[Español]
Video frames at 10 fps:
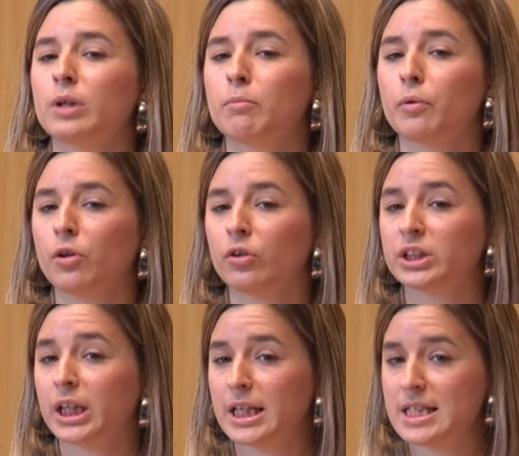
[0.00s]
una moción que
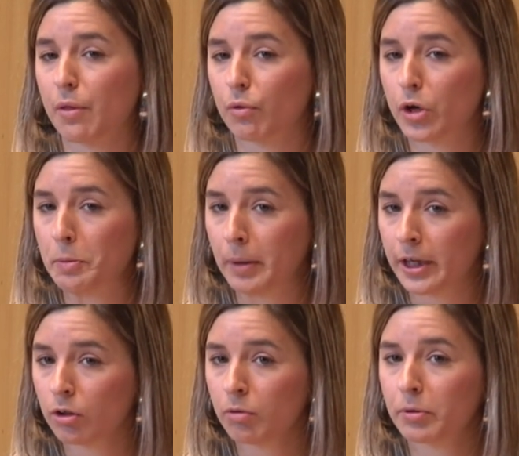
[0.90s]
se rechazó en el
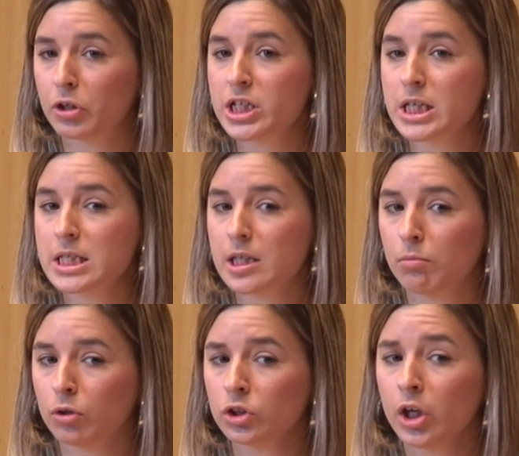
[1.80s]
Pleno, pero
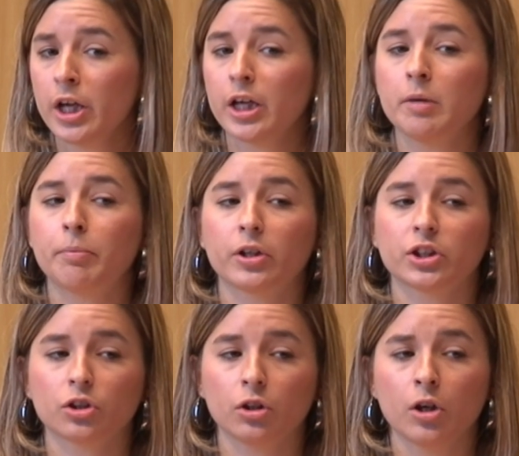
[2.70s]
insistimos y por
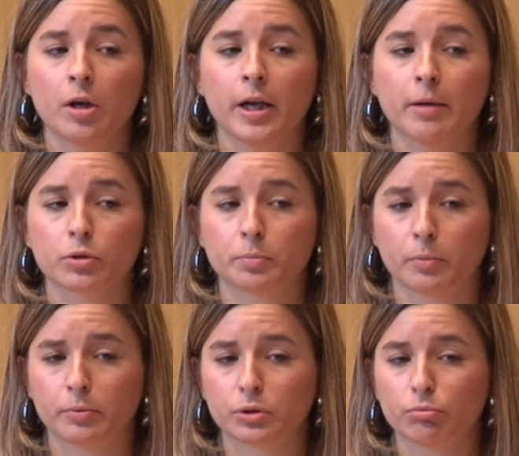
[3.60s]
eso hemos
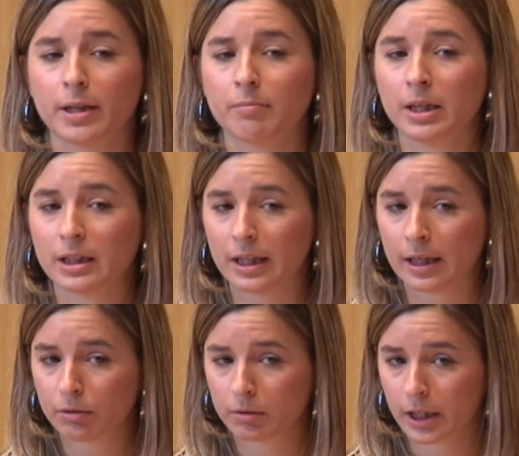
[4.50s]
propuesto una
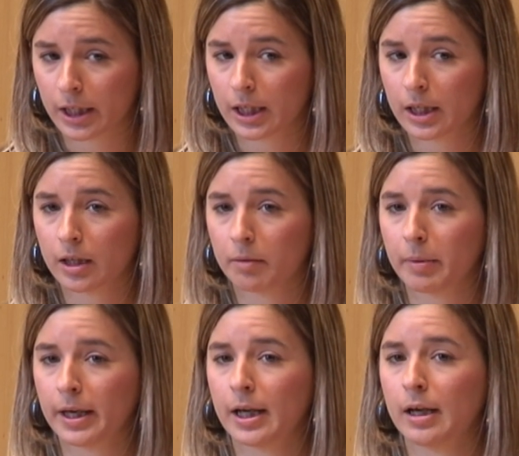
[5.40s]
enmienda eh,
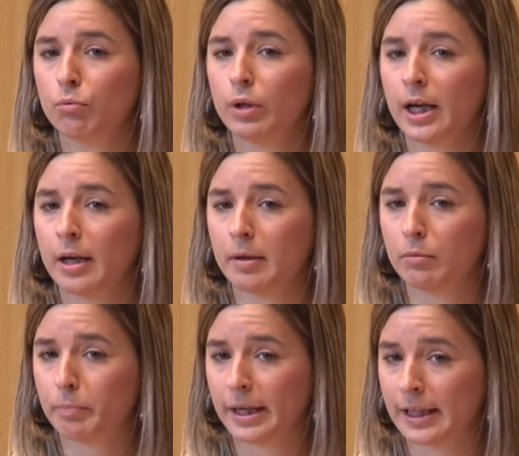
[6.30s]
para, una,
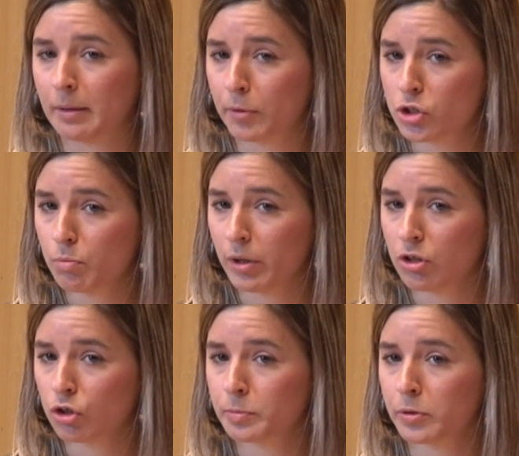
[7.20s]
para que el próximo
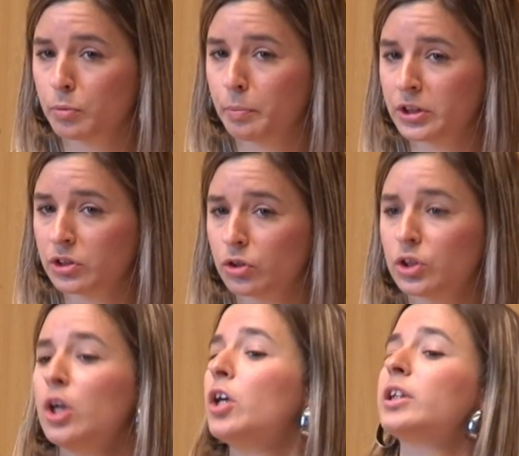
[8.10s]
año los
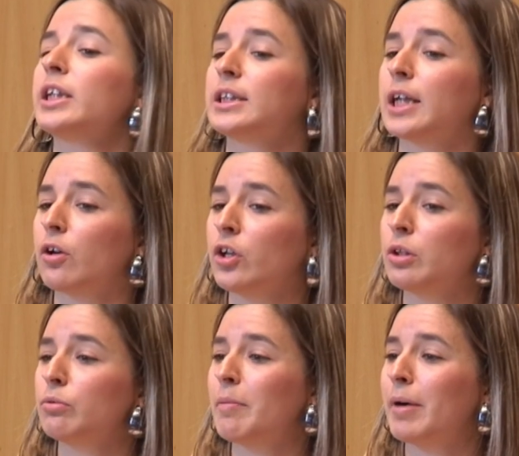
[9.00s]
presupuestos se
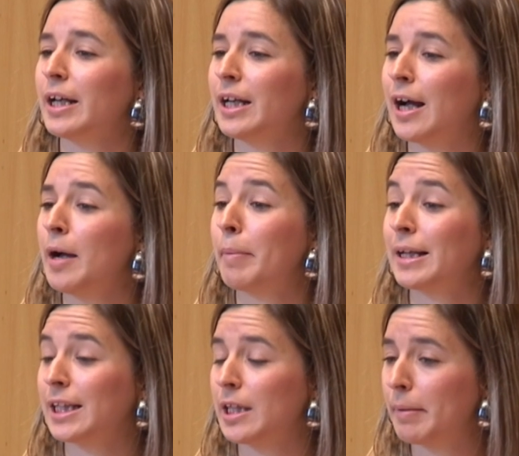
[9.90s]
desarrollen de una manera
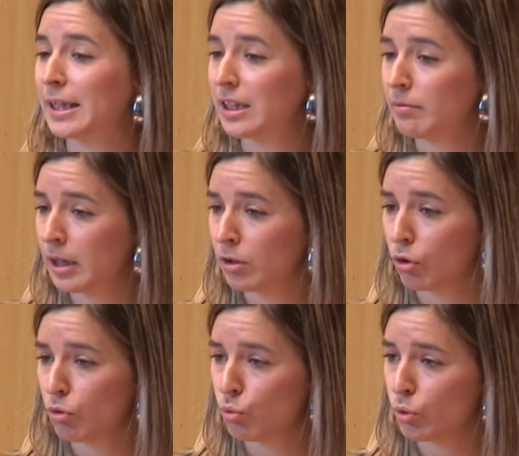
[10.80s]
participativa
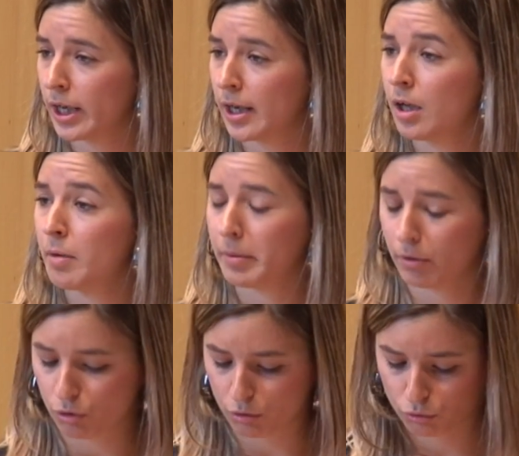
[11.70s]
con una,
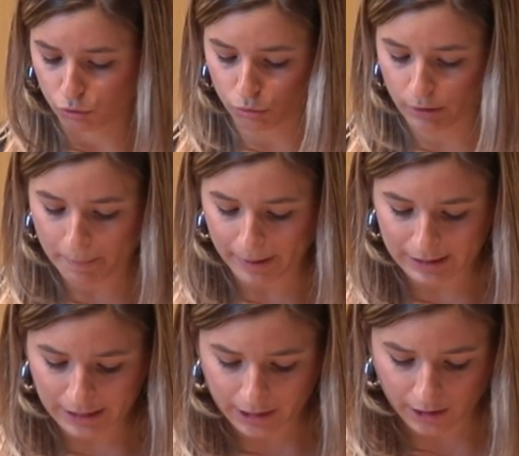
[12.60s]
con, una
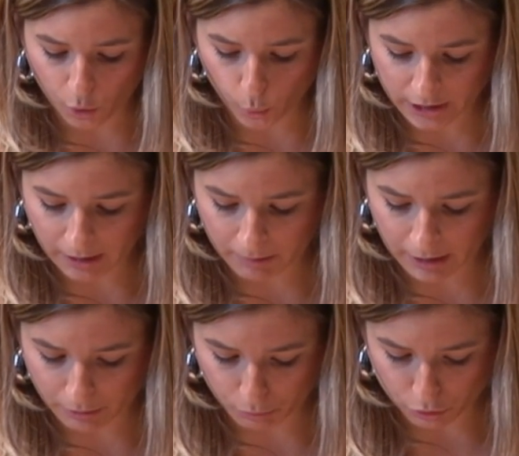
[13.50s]
partida de
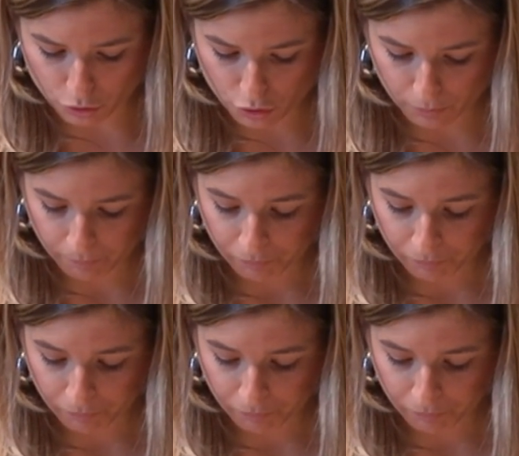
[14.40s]
50.000 euros.